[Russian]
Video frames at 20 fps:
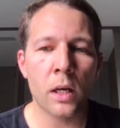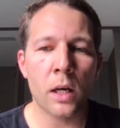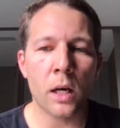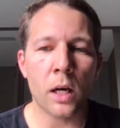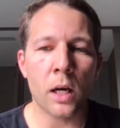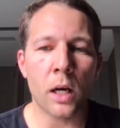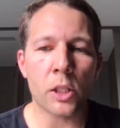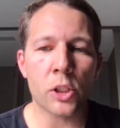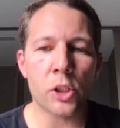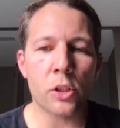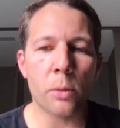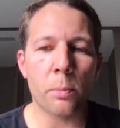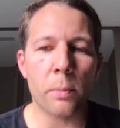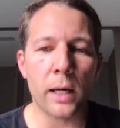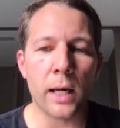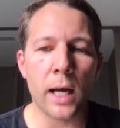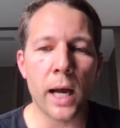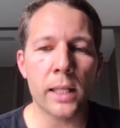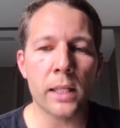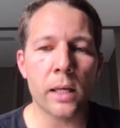А, что
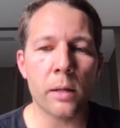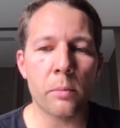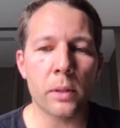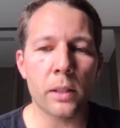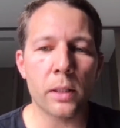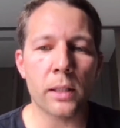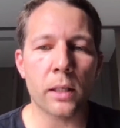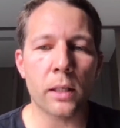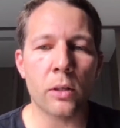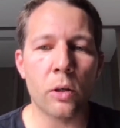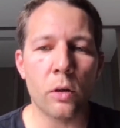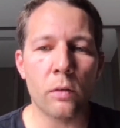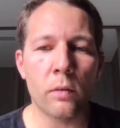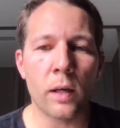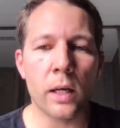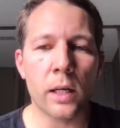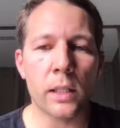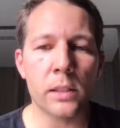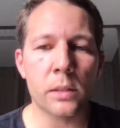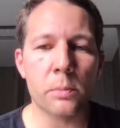пока не было
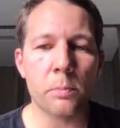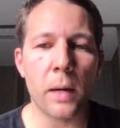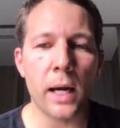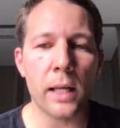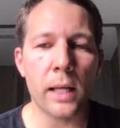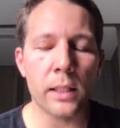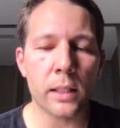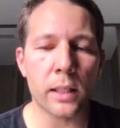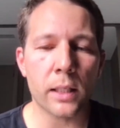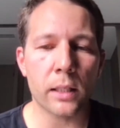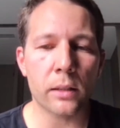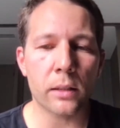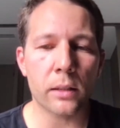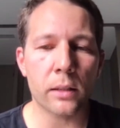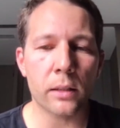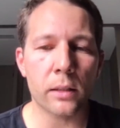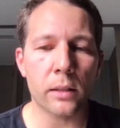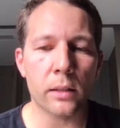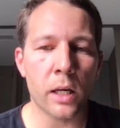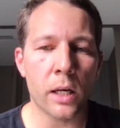такого спада,
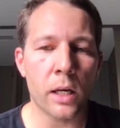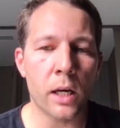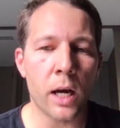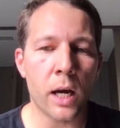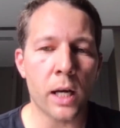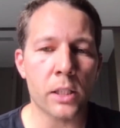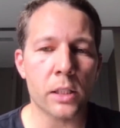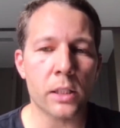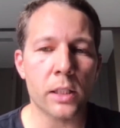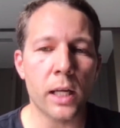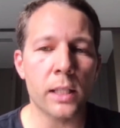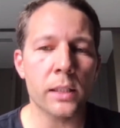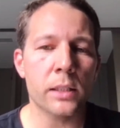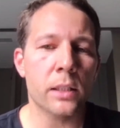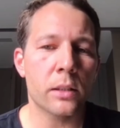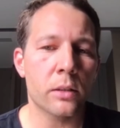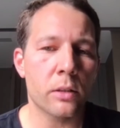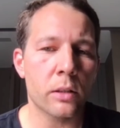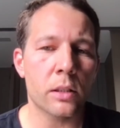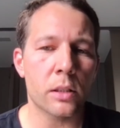который а,
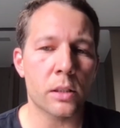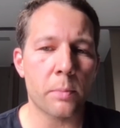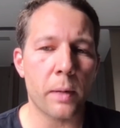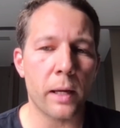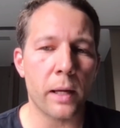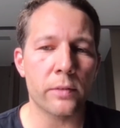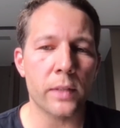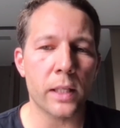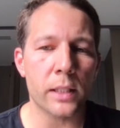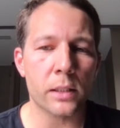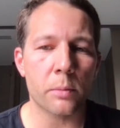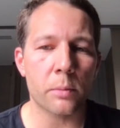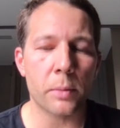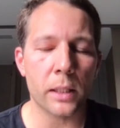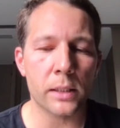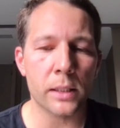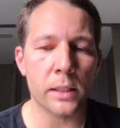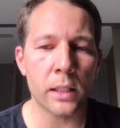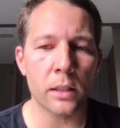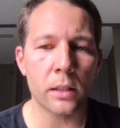ожидался, но это спад в несколько
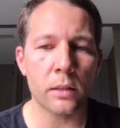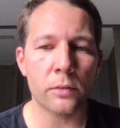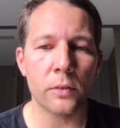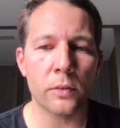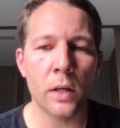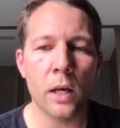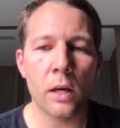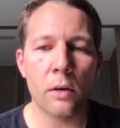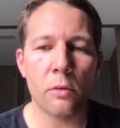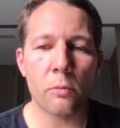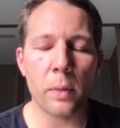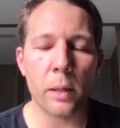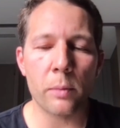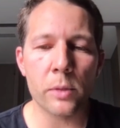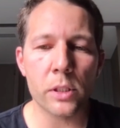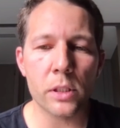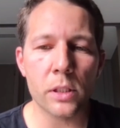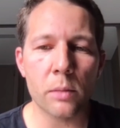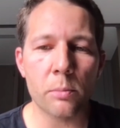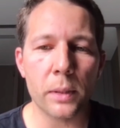процентов в
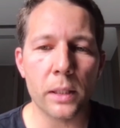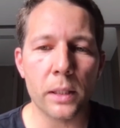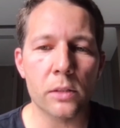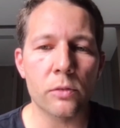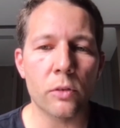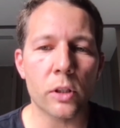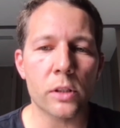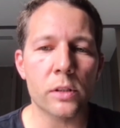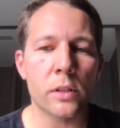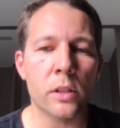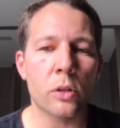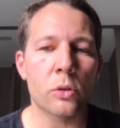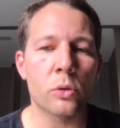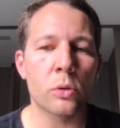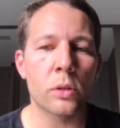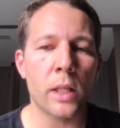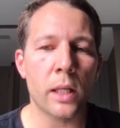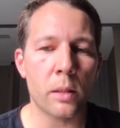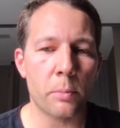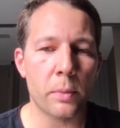промышленном производстве. Но
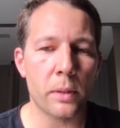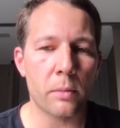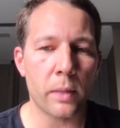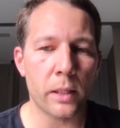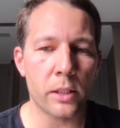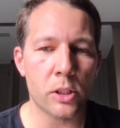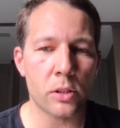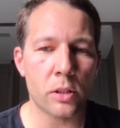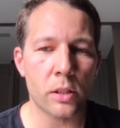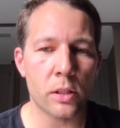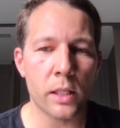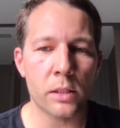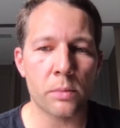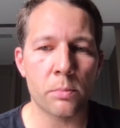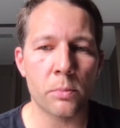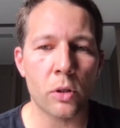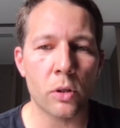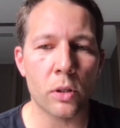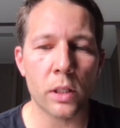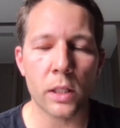тут надо понимать, что есть
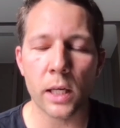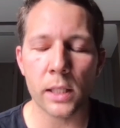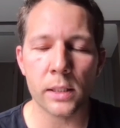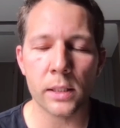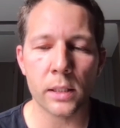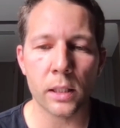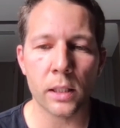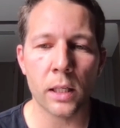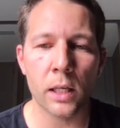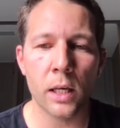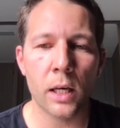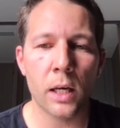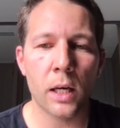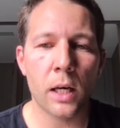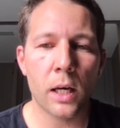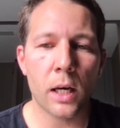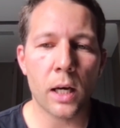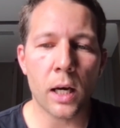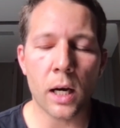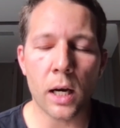много разных
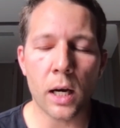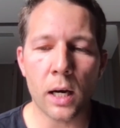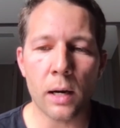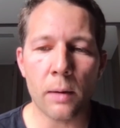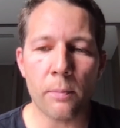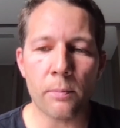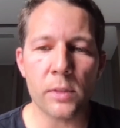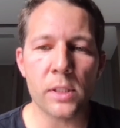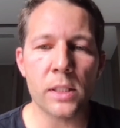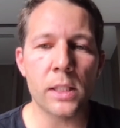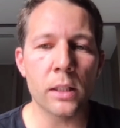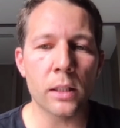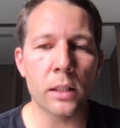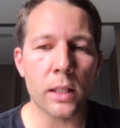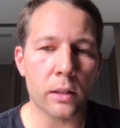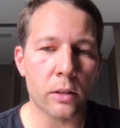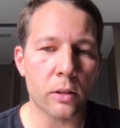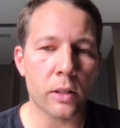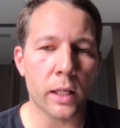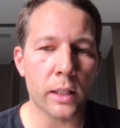сил,
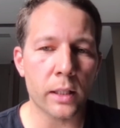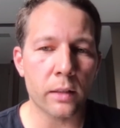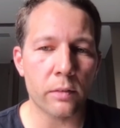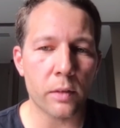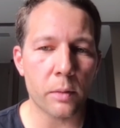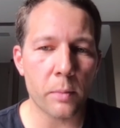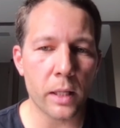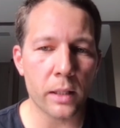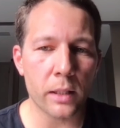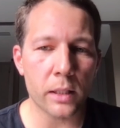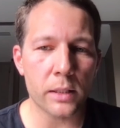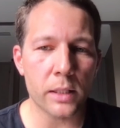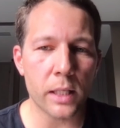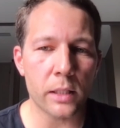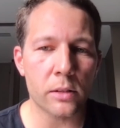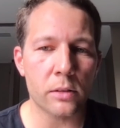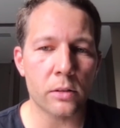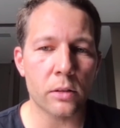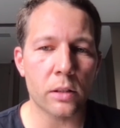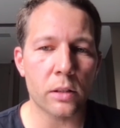которые одновременно
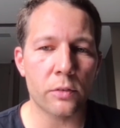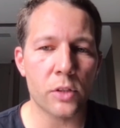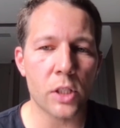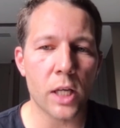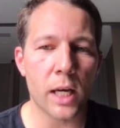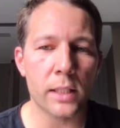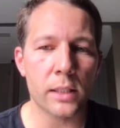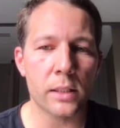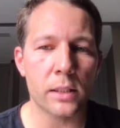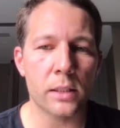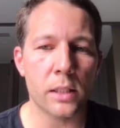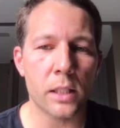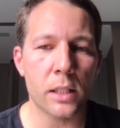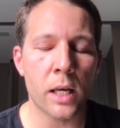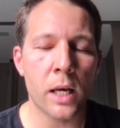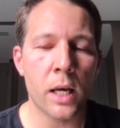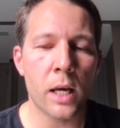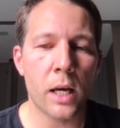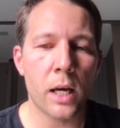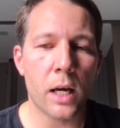действуют. И в
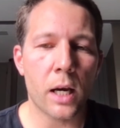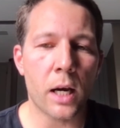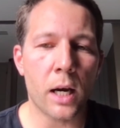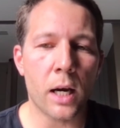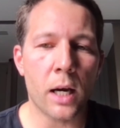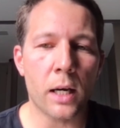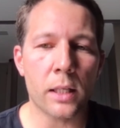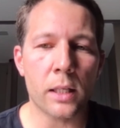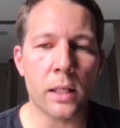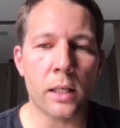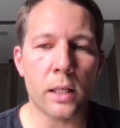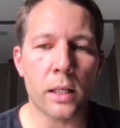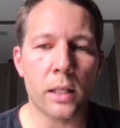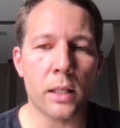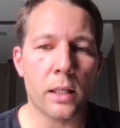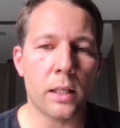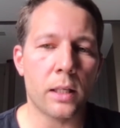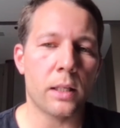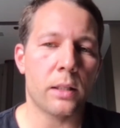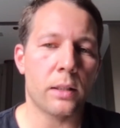частности, а,
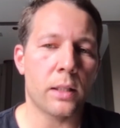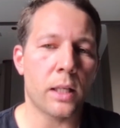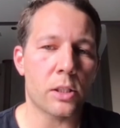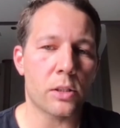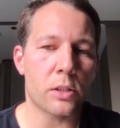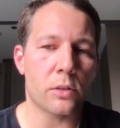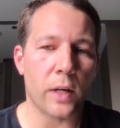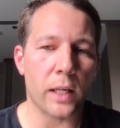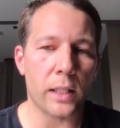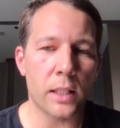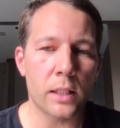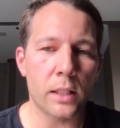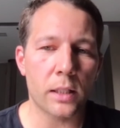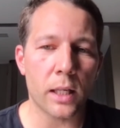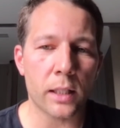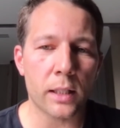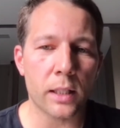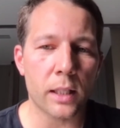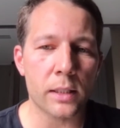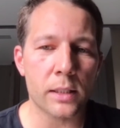э, значит, в
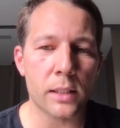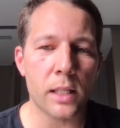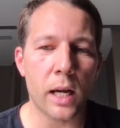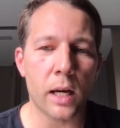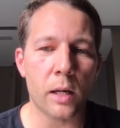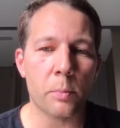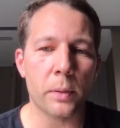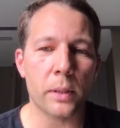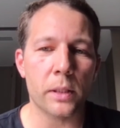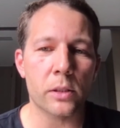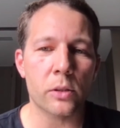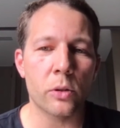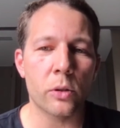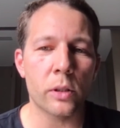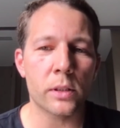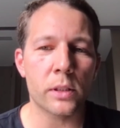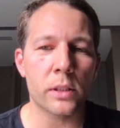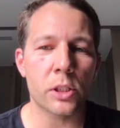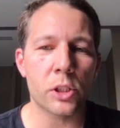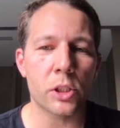каких-то отраслях
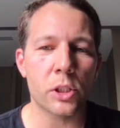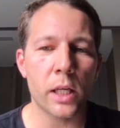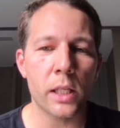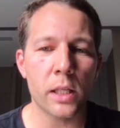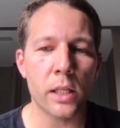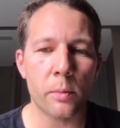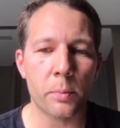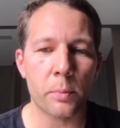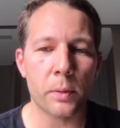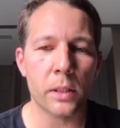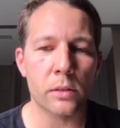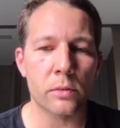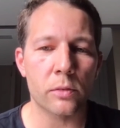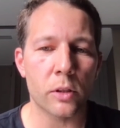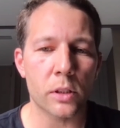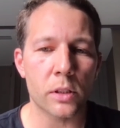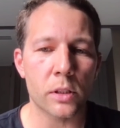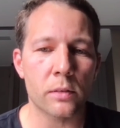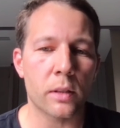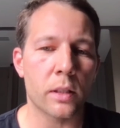происходит снижение
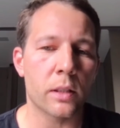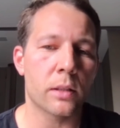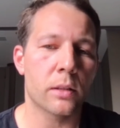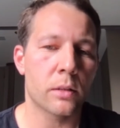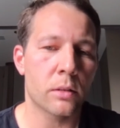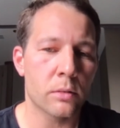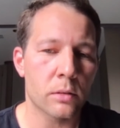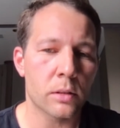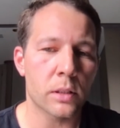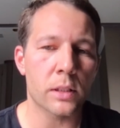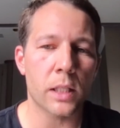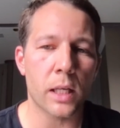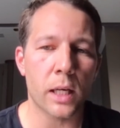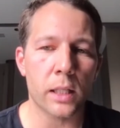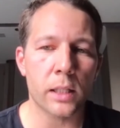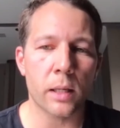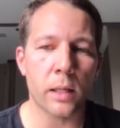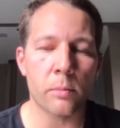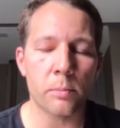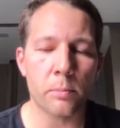производства ну, из-за
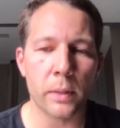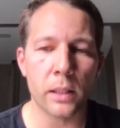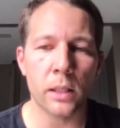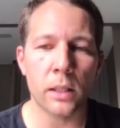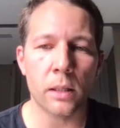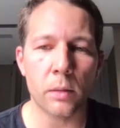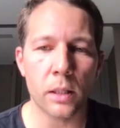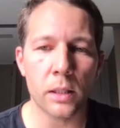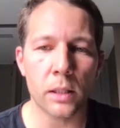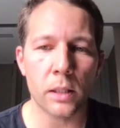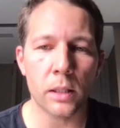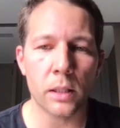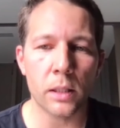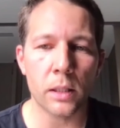там, э,